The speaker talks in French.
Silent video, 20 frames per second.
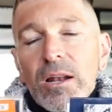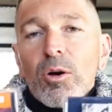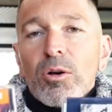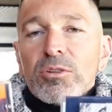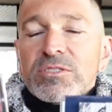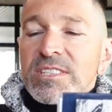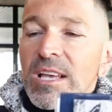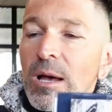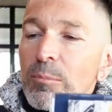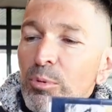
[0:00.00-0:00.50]

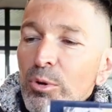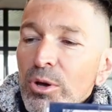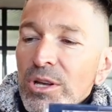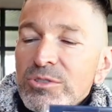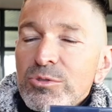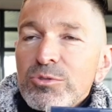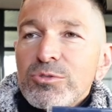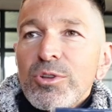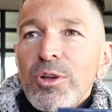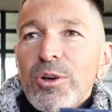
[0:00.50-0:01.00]
Alors c'est un peu
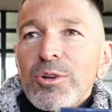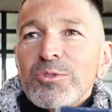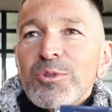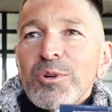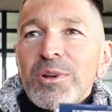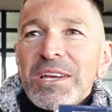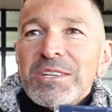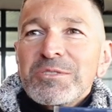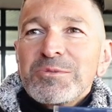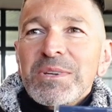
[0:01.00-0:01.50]
réducteur
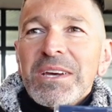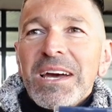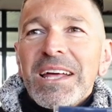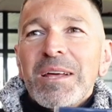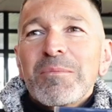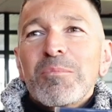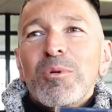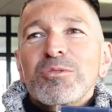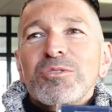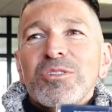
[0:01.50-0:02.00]
de le réduire
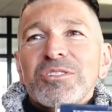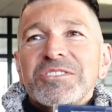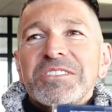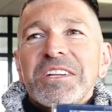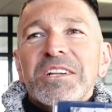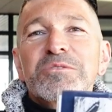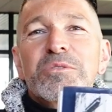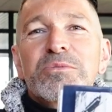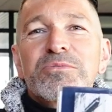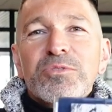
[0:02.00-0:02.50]
à la bande
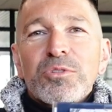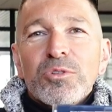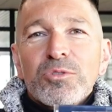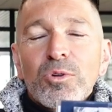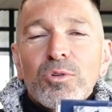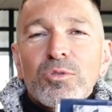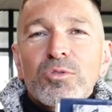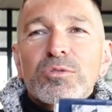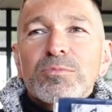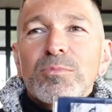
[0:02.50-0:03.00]
originale de
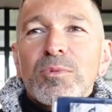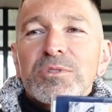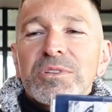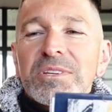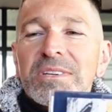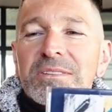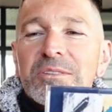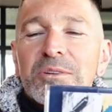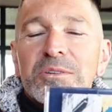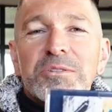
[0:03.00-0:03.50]
Furio, Good
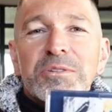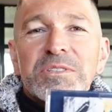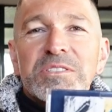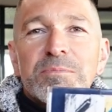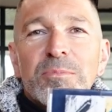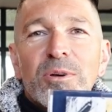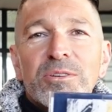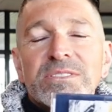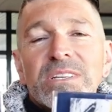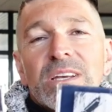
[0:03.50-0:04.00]
Morning and
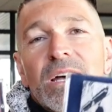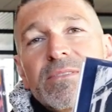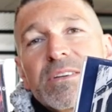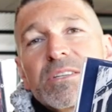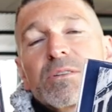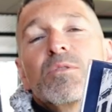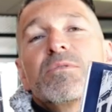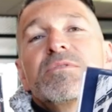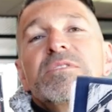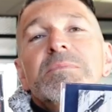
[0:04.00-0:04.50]
Christmas,
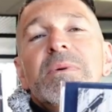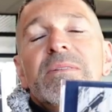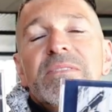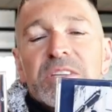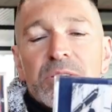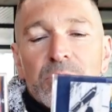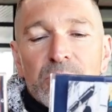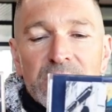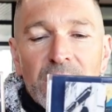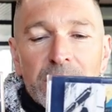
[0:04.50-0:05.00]
avec le film
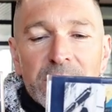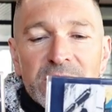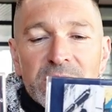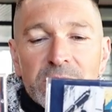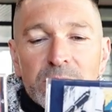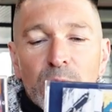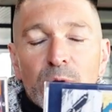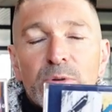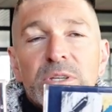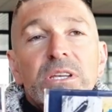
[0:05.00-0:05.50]
avec
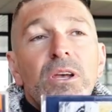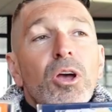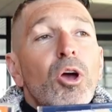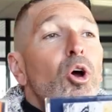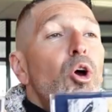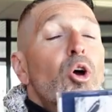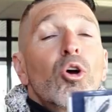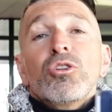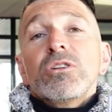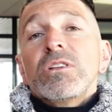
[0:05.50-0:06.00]
David Bowie.
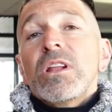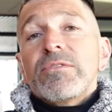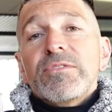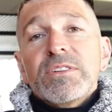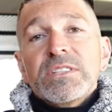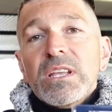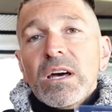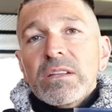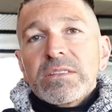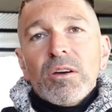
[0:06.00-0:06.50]
Il a
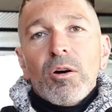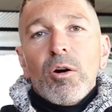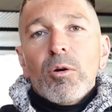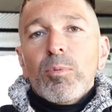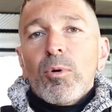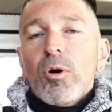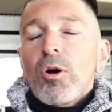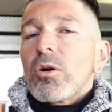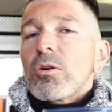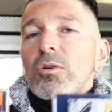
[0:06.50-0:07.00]
fait le dernier
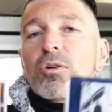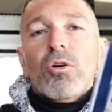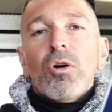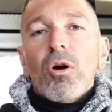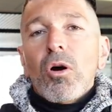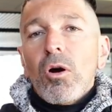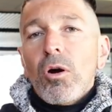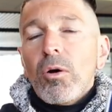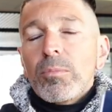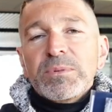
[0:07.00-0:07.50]
empereur,
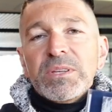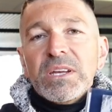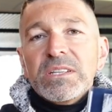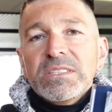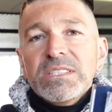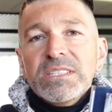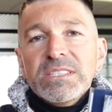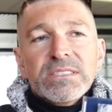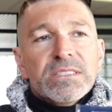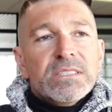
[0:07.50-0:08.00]
grand
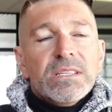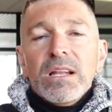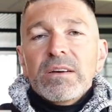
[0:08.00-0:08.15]
pianiste.